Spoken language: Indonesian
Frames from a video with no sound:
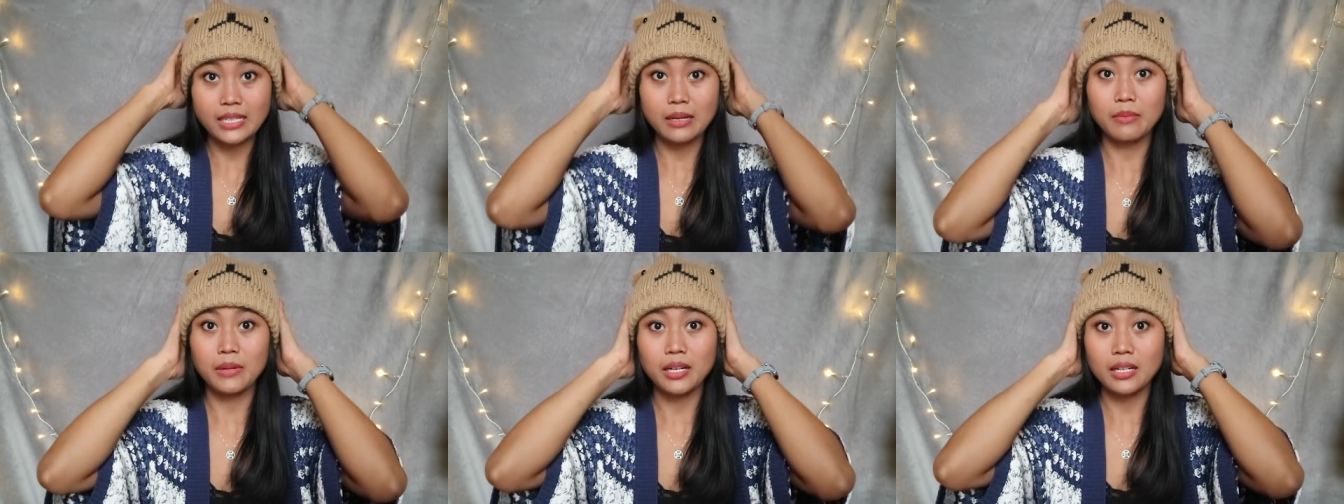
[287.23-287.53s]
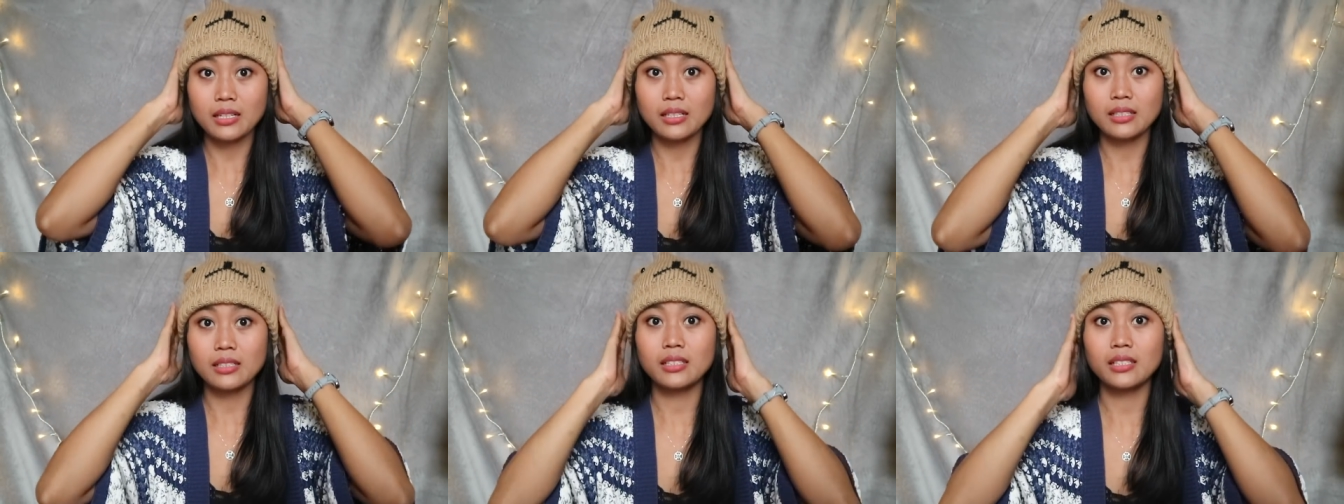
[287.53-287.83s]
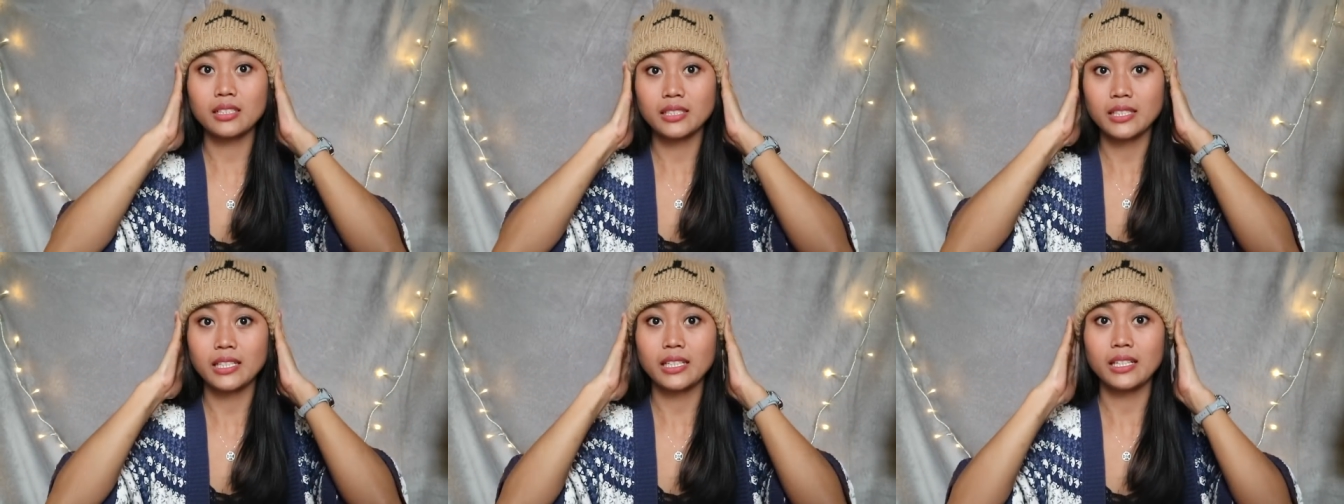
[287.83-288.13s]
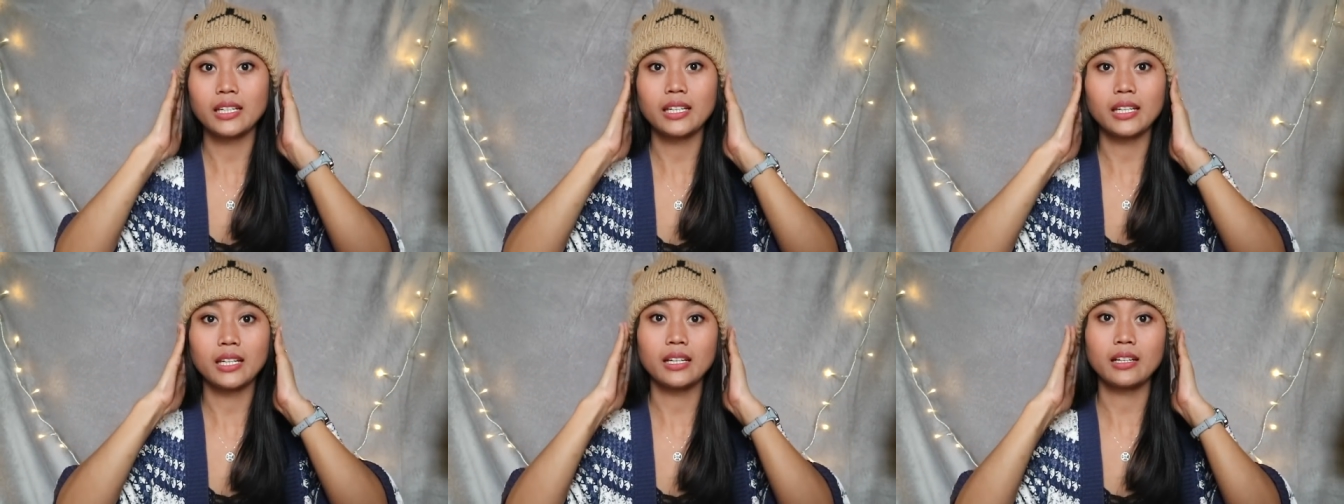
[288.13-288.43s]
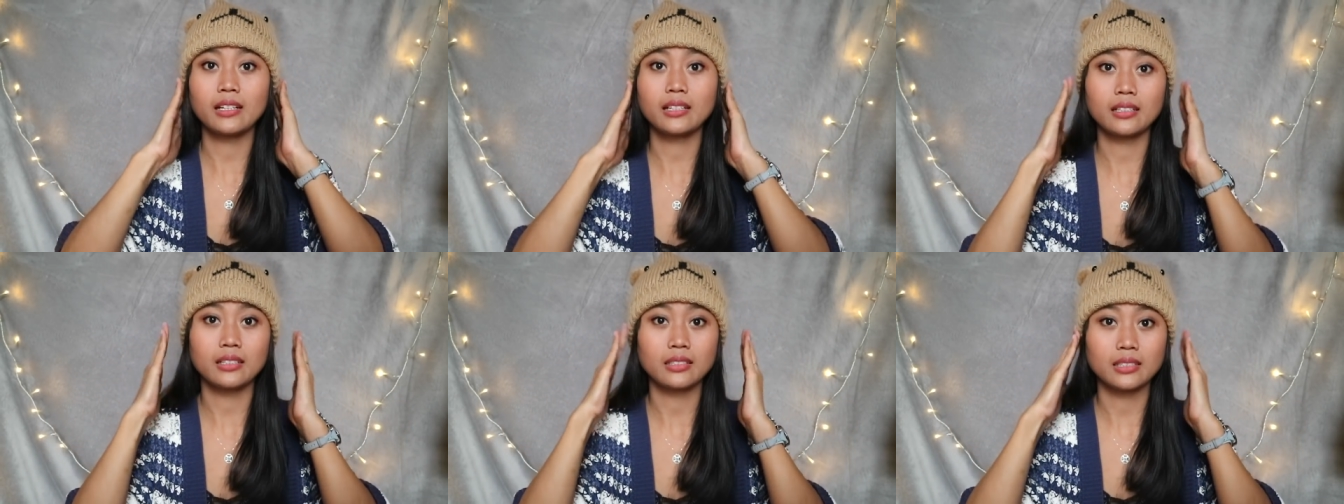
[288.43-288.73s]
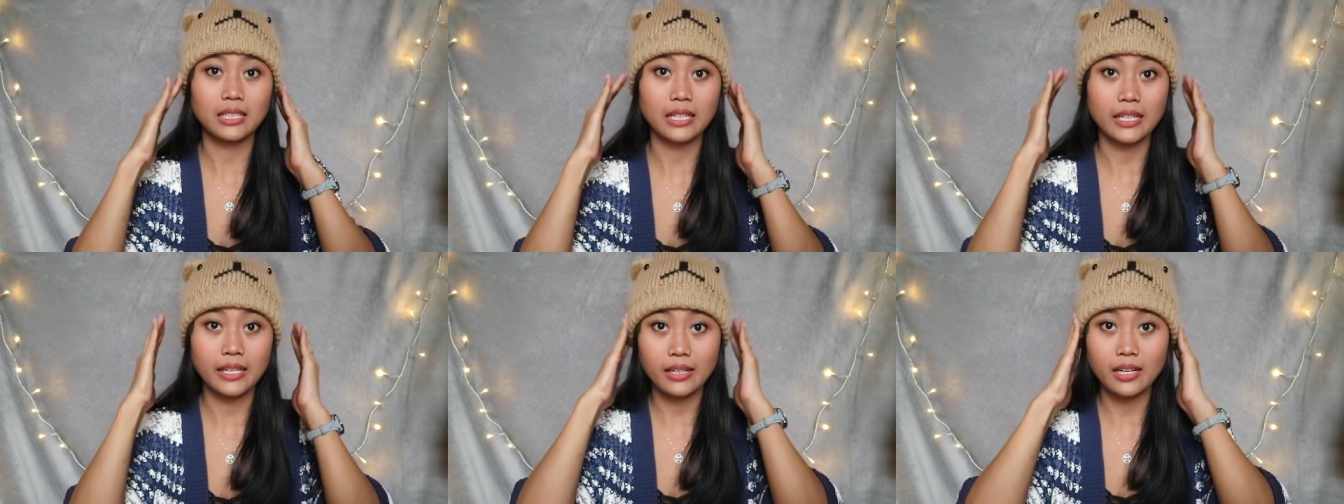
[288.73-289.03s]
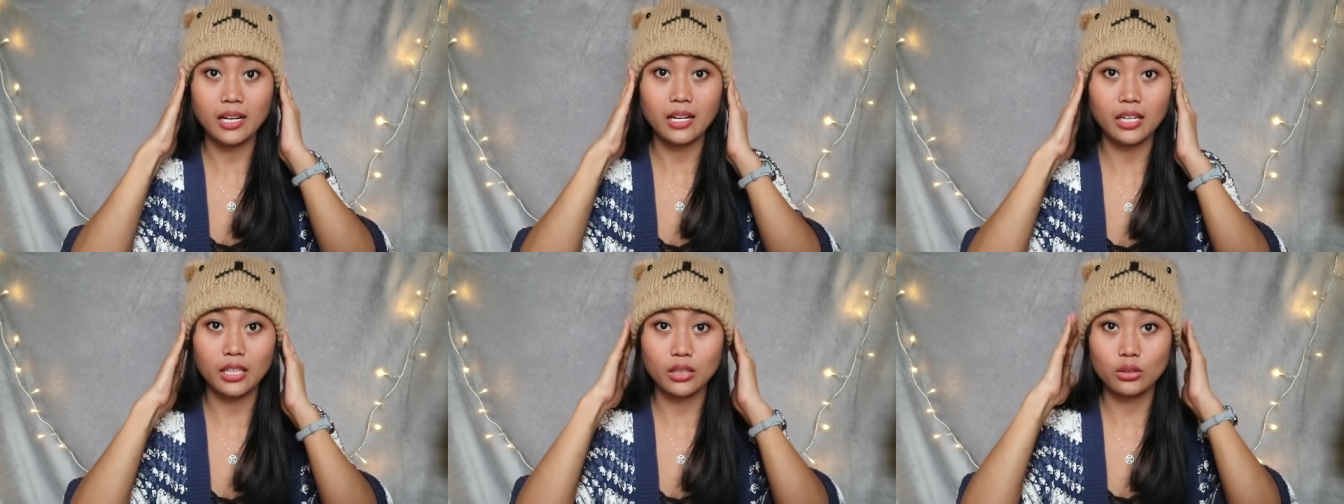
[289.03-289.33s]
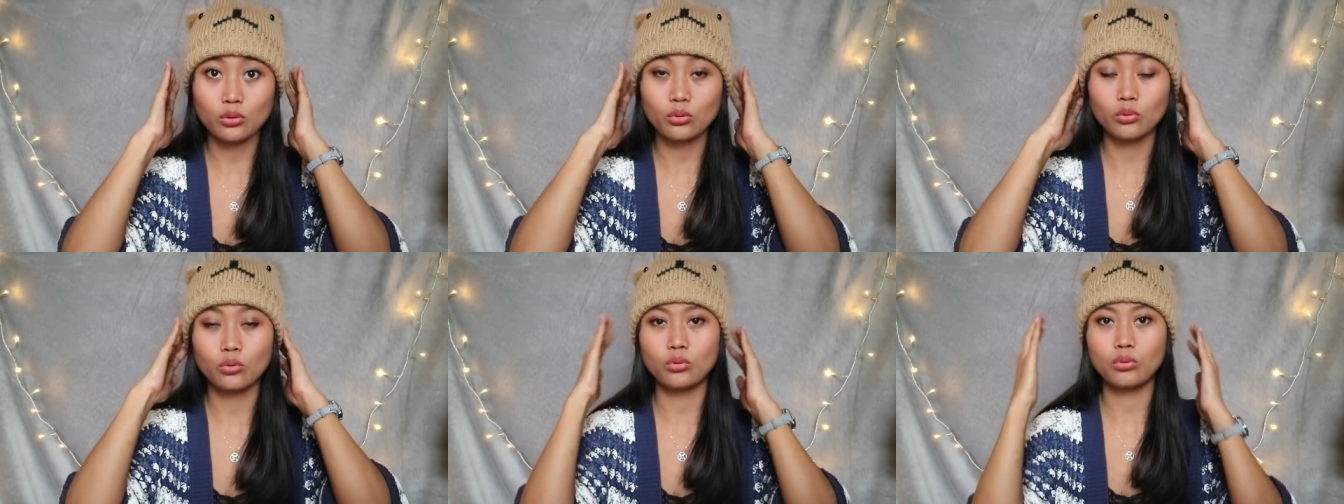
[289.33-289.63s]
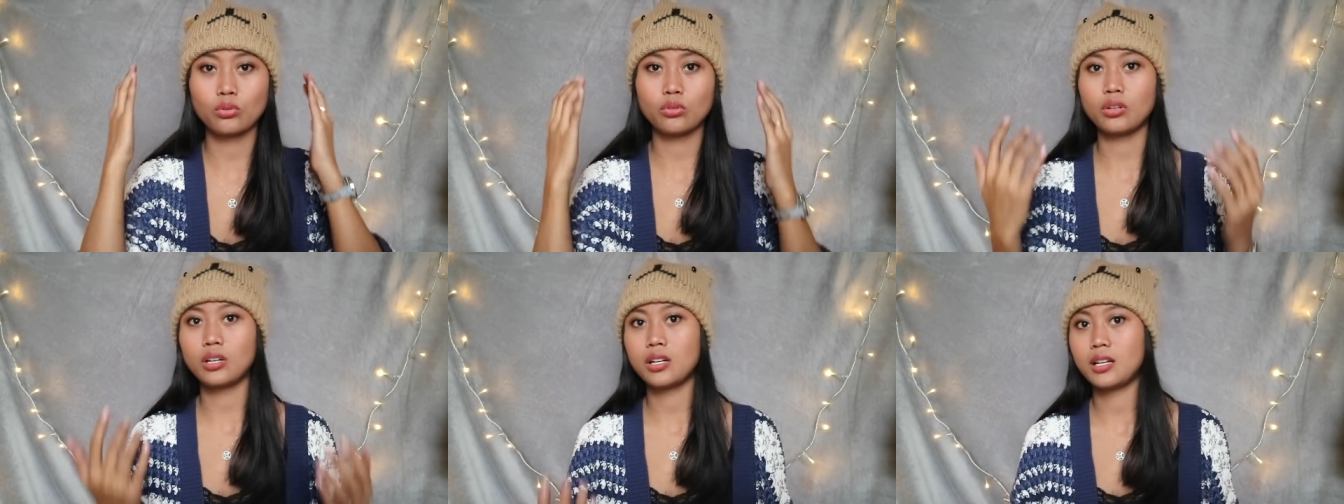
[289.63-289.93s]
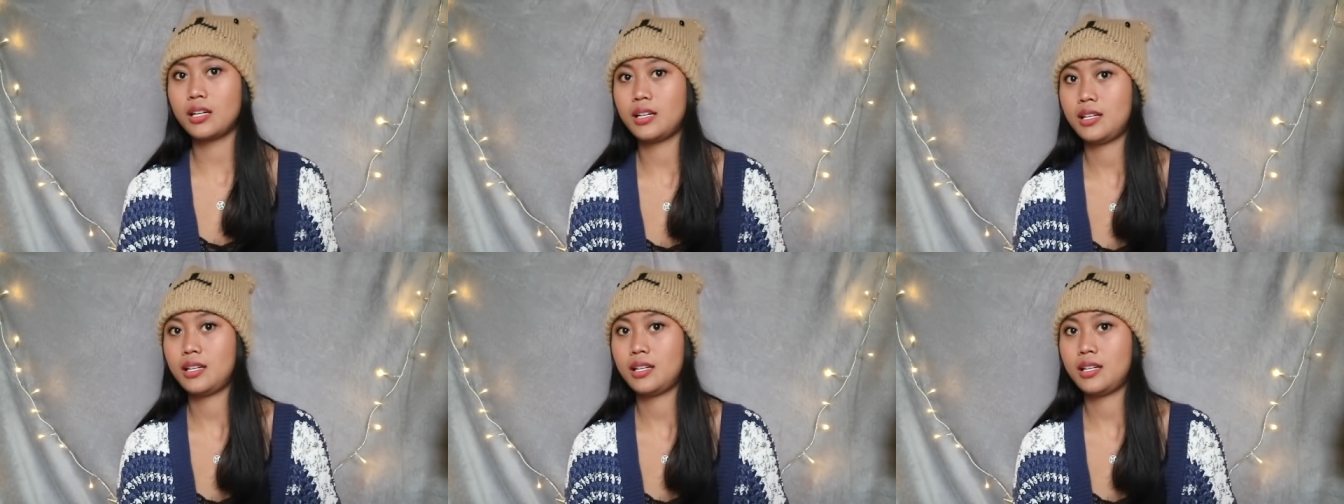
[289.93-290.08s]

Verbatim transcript: sama ke sini ke telinga gitu